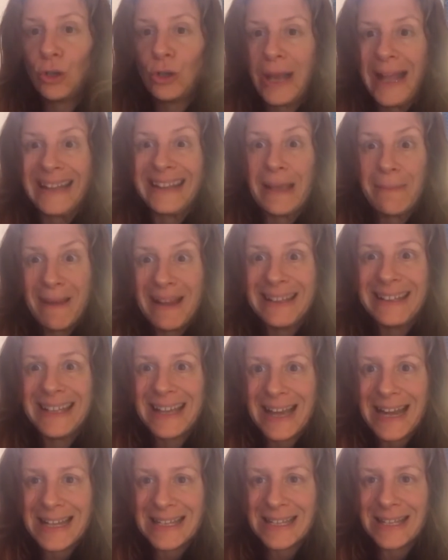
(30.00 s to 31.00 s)
la
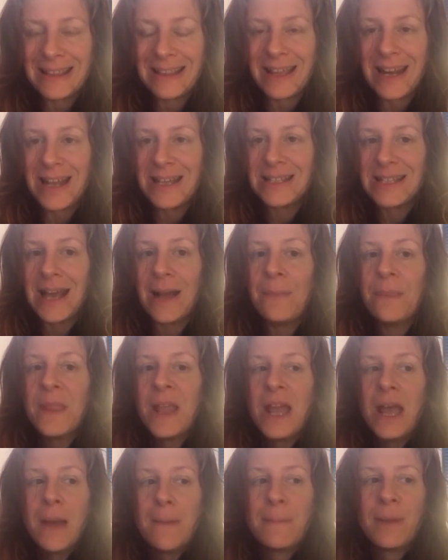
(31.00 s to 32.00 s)
temática les interesa,
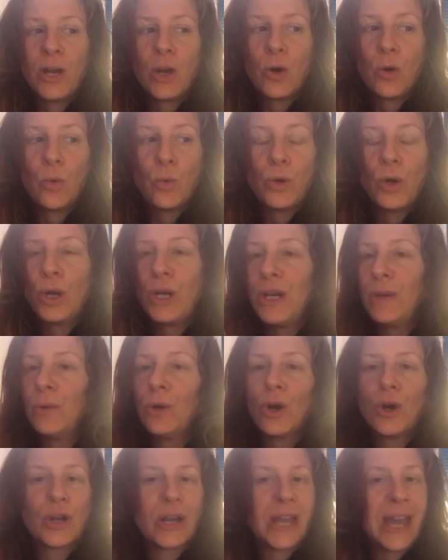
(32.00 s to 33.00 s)
pero unos
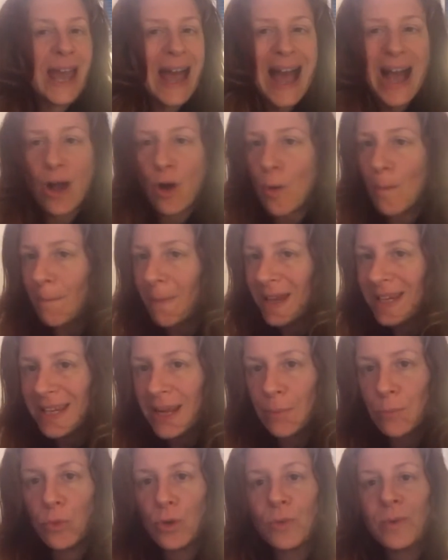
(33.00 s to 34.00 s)
libros que
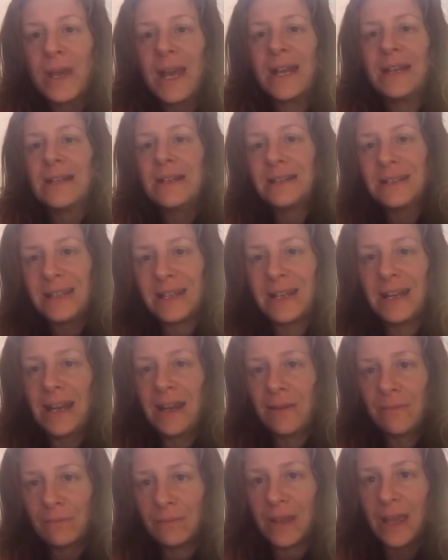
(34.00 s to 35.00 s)
acompañan muy bien,
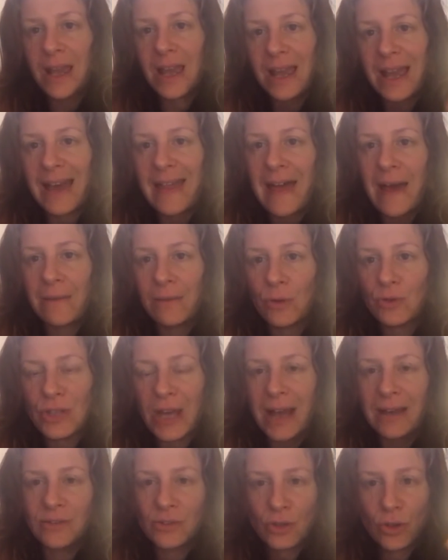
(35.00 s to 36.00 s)
tiene eh, cada, o
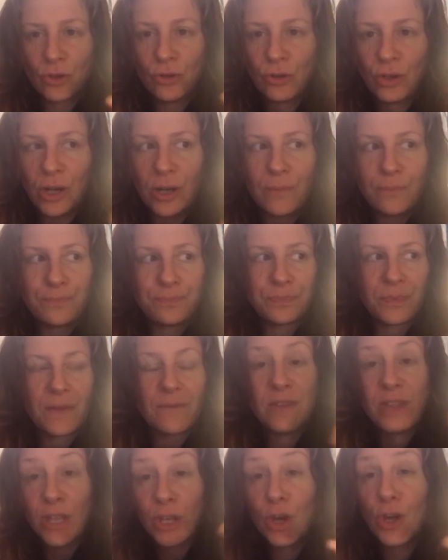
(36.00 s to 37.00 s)
sea, son em,
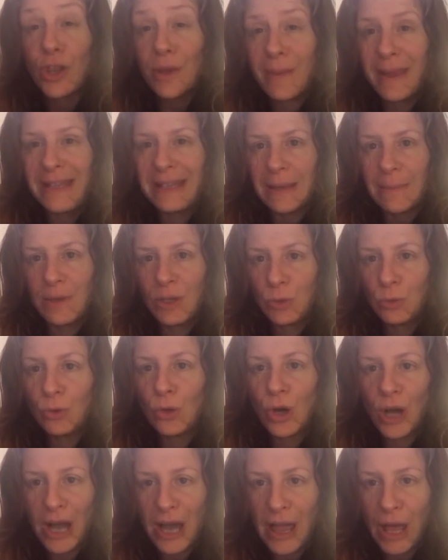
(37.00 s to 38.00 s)
videos de 20
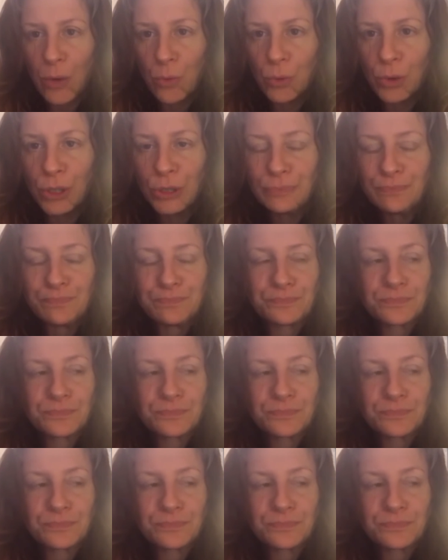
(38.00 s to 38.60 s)
minutos cada uno.